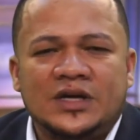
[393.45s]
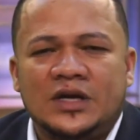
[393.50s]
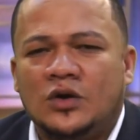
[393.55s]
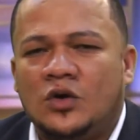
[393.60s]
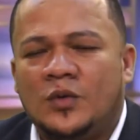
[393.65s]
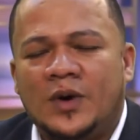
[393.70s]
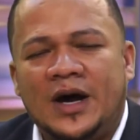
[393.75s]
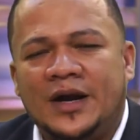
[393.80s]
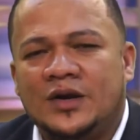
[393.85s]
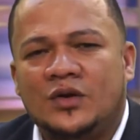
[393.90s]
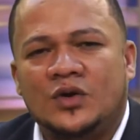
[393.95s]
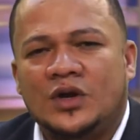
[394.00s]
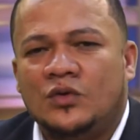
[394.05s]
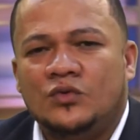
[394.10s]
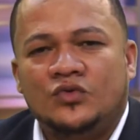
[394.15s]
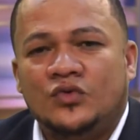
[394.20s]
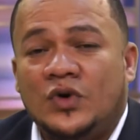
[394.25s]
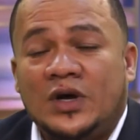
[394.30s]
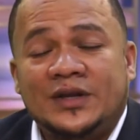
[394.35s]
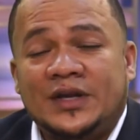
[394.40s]
en los barrios, que
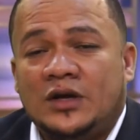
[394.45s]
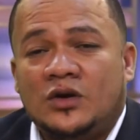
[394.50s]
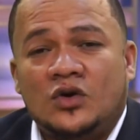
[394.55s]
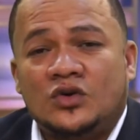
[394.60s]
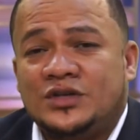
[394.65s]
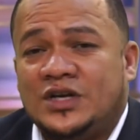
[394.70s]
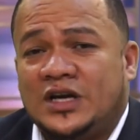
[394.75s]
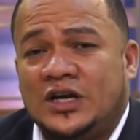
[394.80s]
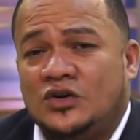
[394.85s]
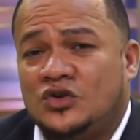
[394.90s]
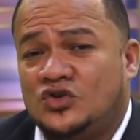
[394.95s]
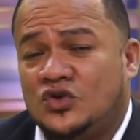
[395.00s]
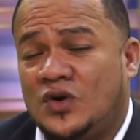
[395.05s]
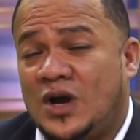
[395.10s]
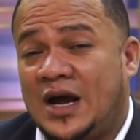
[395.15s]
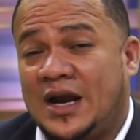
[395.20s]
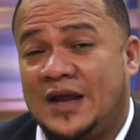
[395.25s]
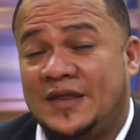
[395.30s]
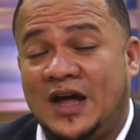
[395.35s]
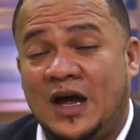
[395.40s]
uno anda en cosas que no son
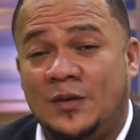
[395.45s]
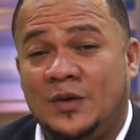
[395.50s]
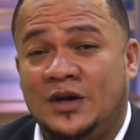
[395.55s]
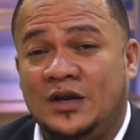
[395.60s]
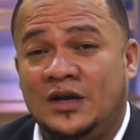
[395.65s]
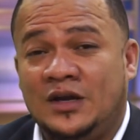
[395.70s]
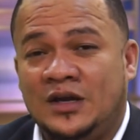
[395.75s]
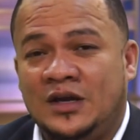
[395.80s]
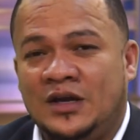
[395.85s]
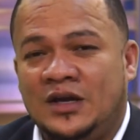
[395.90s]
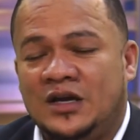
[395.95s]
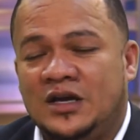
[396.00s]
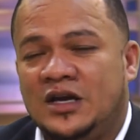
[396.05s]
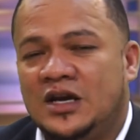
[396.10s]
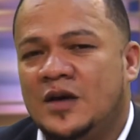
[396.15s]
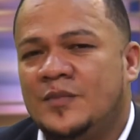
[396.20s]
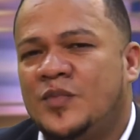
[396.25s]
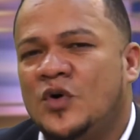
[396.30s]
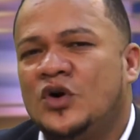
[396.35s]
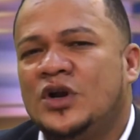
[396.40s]
agradables, y
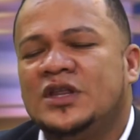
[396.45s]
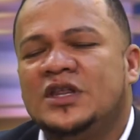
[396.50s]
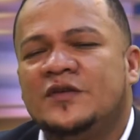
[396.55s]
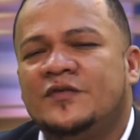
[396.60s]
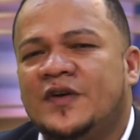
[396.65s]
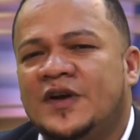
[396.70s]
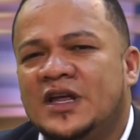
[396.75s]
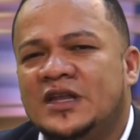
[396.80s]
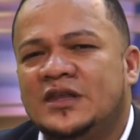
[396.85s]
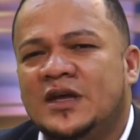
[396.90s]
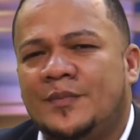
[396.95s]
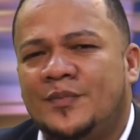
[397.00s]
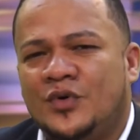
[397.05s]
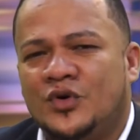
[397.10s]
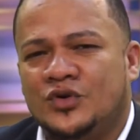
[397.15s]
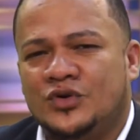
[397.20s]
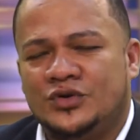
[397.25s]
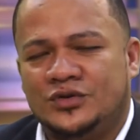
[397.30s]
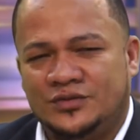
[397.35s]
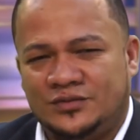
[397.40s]
le ponen diferentes
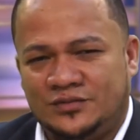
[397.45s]
apodos